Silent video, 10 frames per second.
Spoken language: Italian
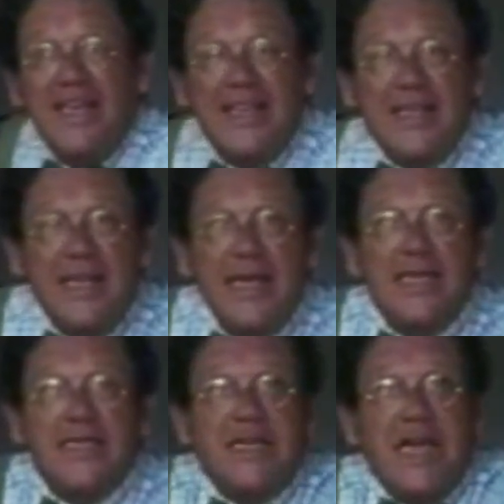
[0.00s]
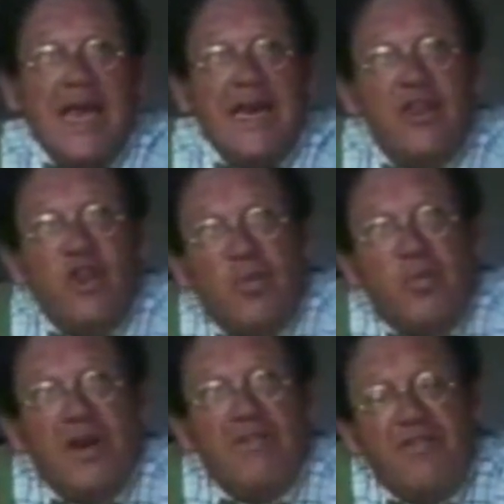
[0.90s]
dieci anni
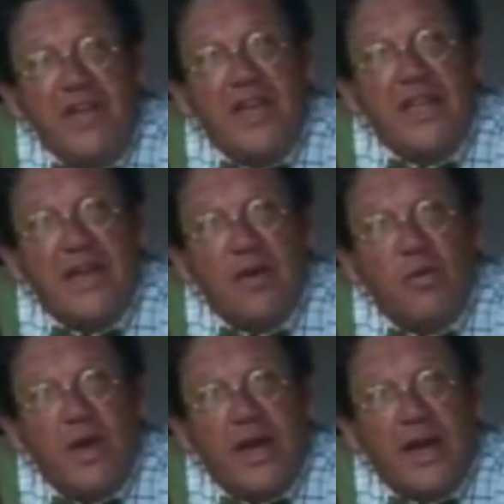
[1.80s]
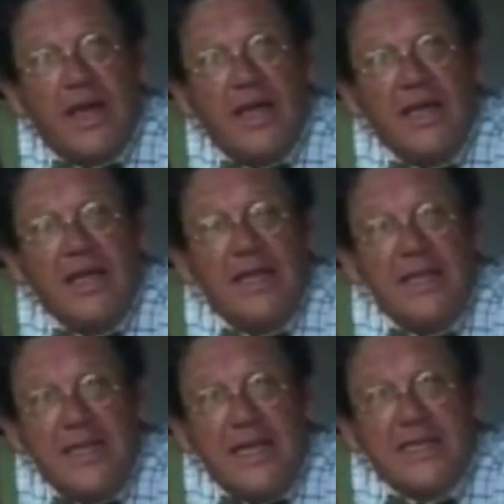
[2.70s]
dopo la fine della guerra,
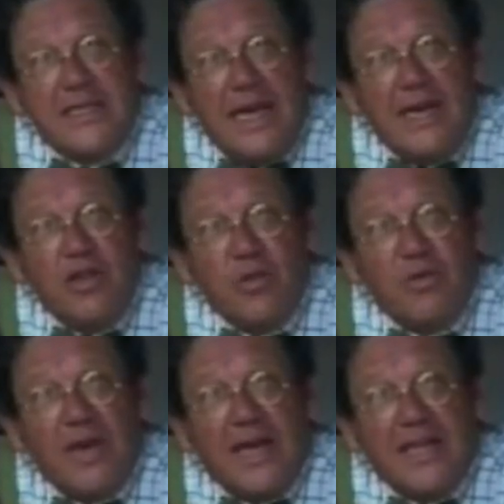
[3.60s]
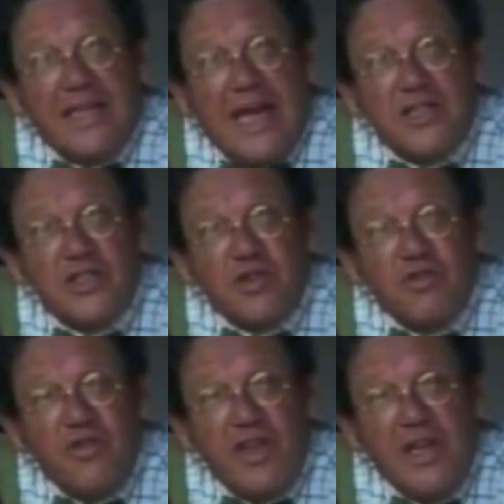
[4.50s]
dieci anni dopo la
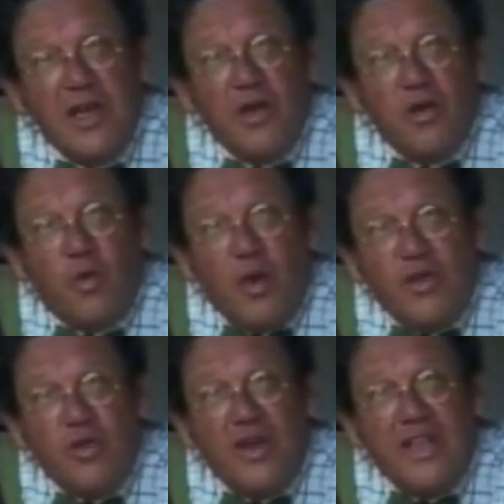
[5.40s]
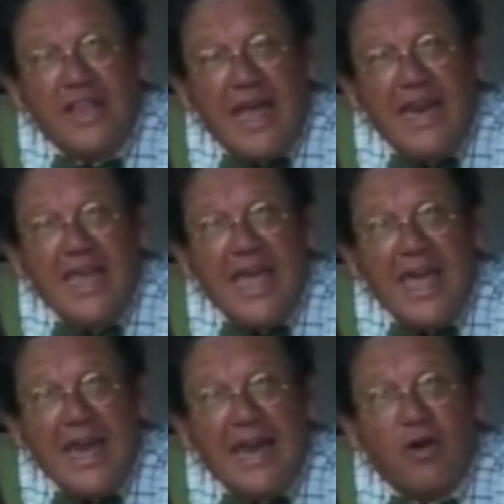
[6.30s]
catastrofe, quando l'Italia
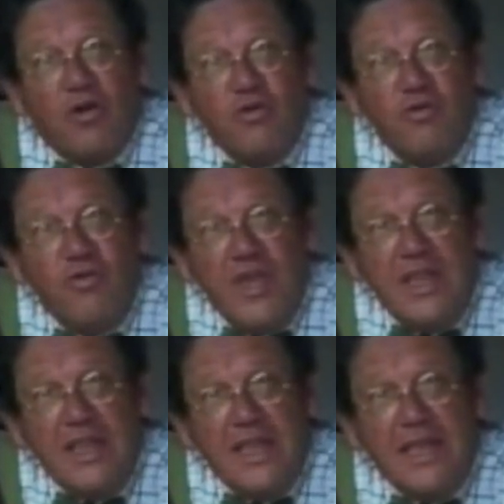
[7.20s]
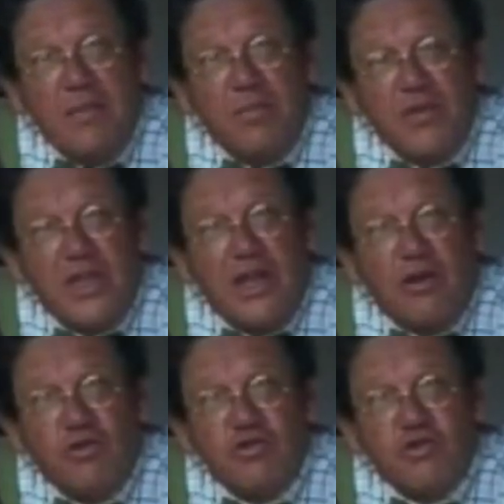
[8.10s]
era convinta di poter
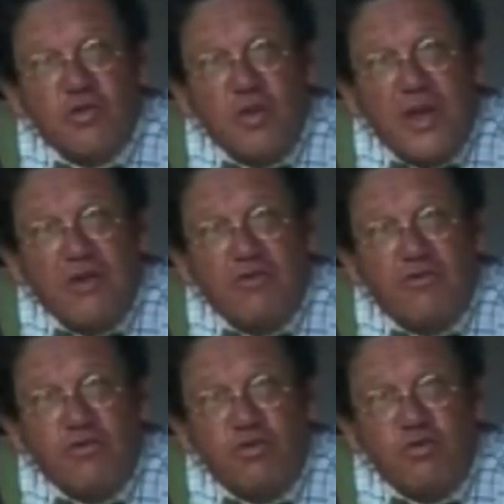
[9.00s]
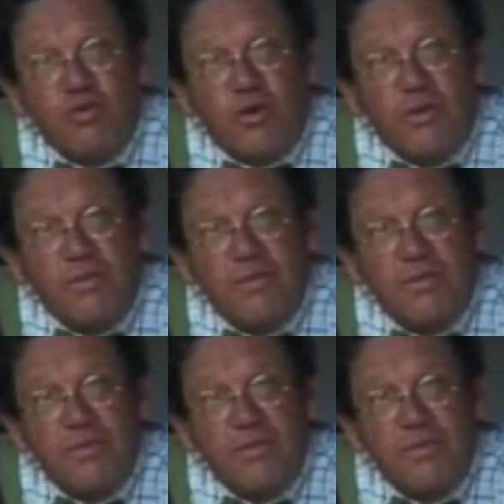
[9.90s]
costruire un futuro.